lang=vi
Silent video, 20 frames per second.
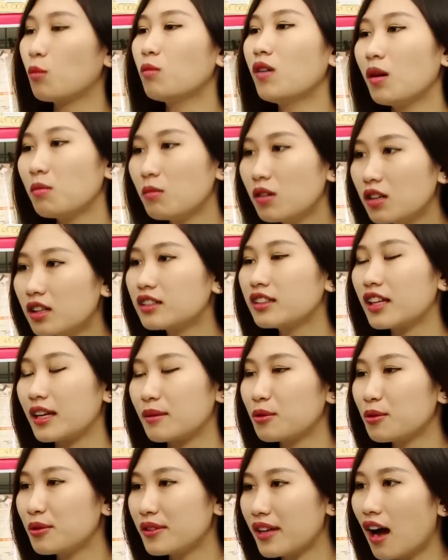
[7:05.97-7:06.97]
cũng không có kinh
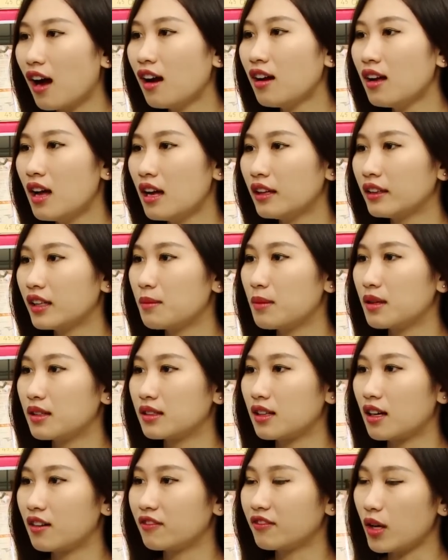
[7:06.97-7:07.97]
nghiệm nuôi chó thì
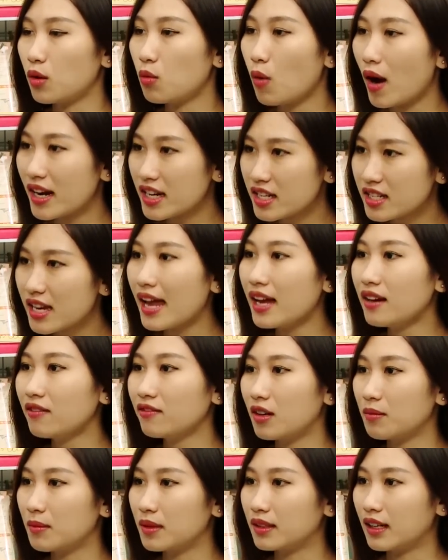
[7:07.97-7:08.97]
mình cần phải quan sát
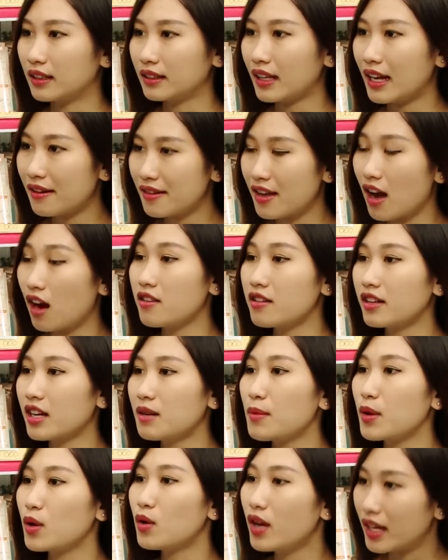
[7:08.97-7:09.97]
và mình à, theo dõi những cái
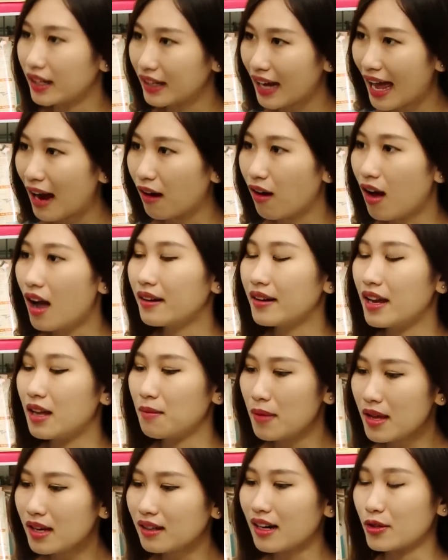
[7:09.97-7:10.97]
biểu hiện nào để
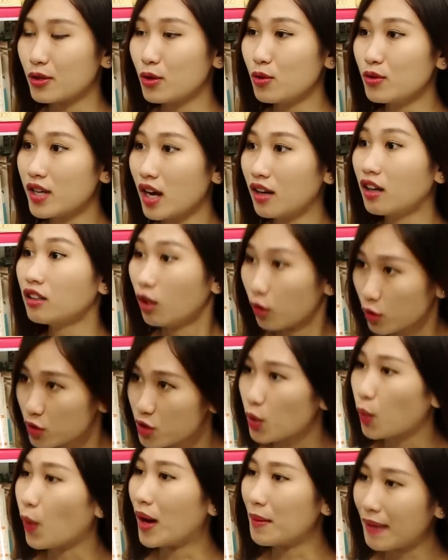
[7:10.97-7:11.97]
biết là chú chó đó thật
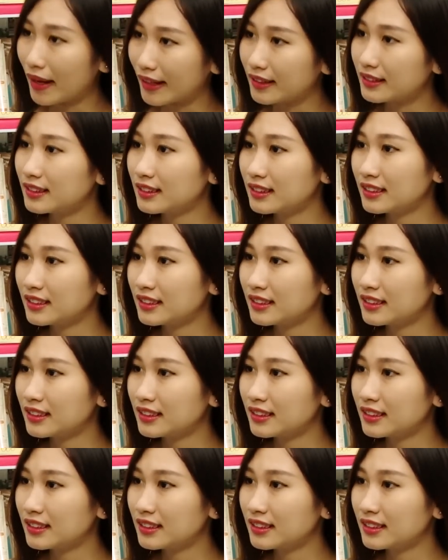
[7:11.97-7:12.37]
sự khỏe mạnh